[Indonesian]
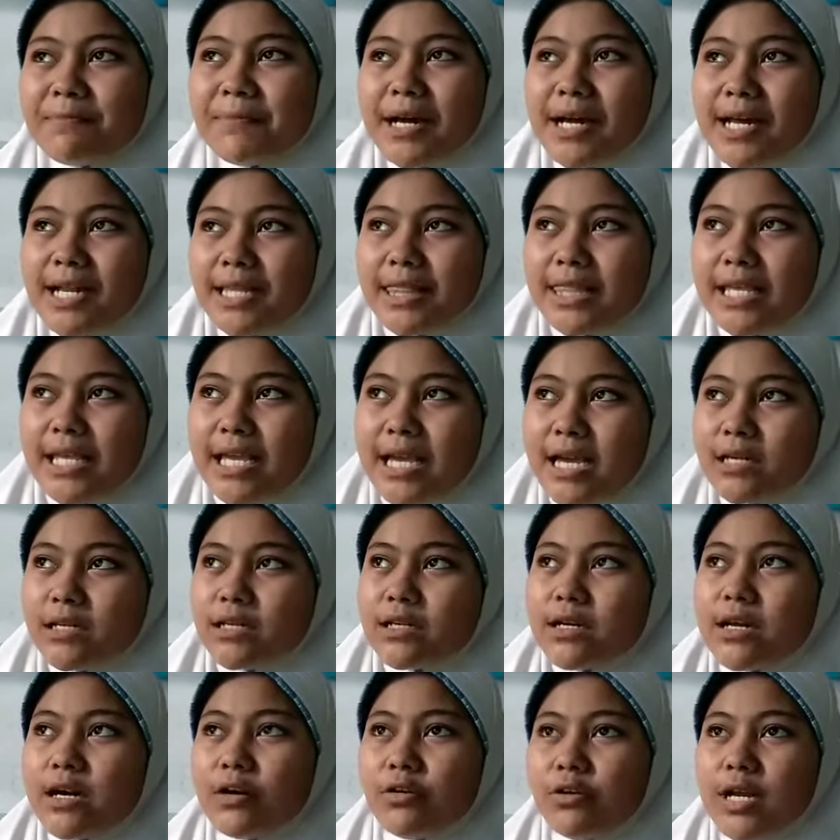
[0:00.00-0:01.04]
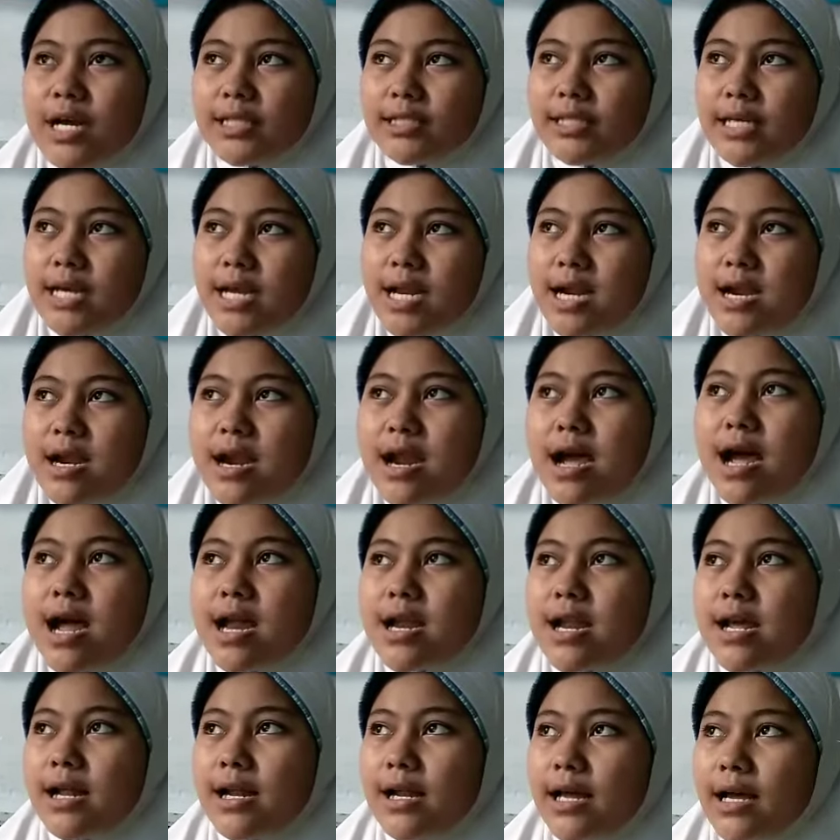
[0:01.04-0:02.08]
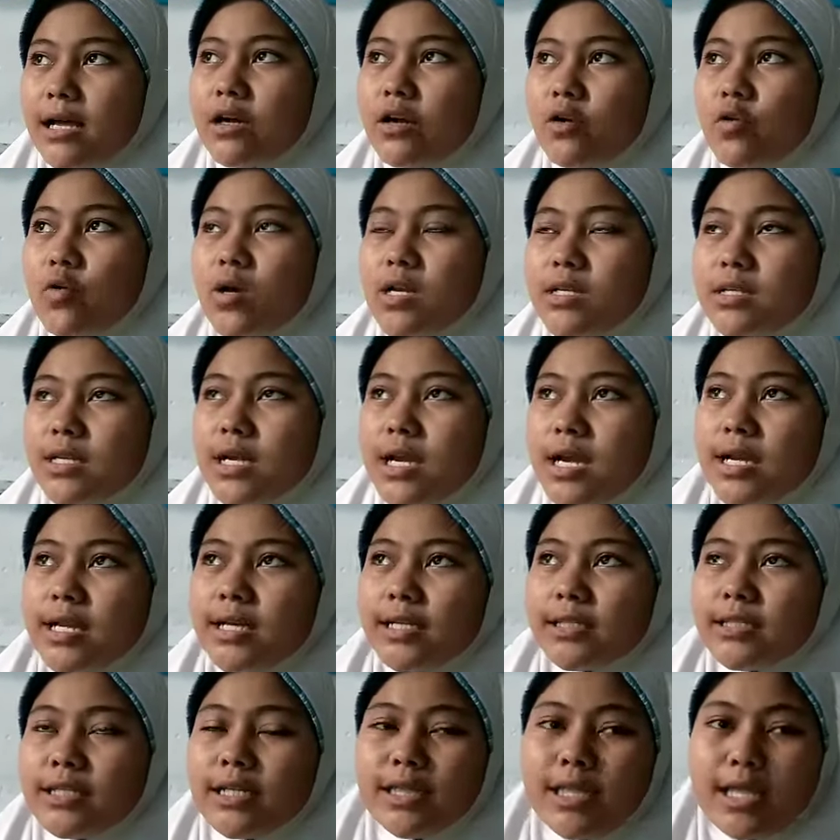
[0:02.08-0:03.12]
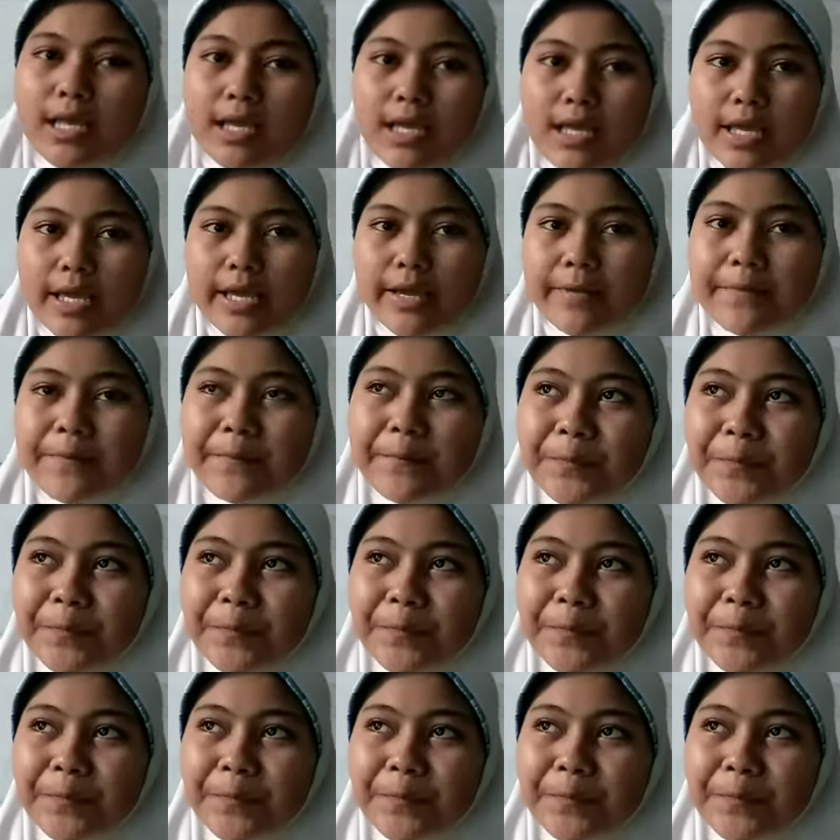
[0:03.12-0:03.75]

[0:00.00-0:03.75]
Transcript: Pengertian kedaulatan adalah kekuasaan yang tertinggi